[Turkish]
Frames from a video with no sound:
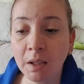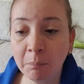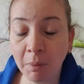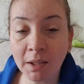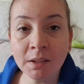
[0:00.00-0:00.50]

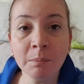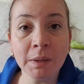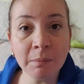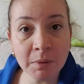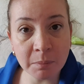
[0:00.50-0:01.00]
belki
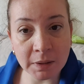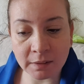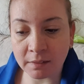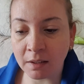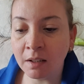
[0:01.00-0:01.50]
benimle
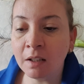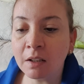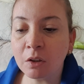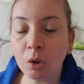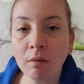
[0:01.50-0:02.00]
birlikte
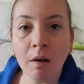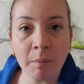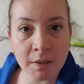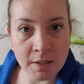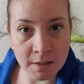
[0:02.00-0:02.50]
kilo
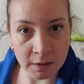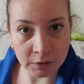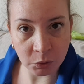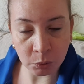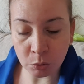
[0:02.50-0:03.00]
vermek
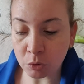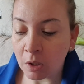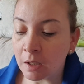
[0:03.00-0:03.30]
isteyenler olur.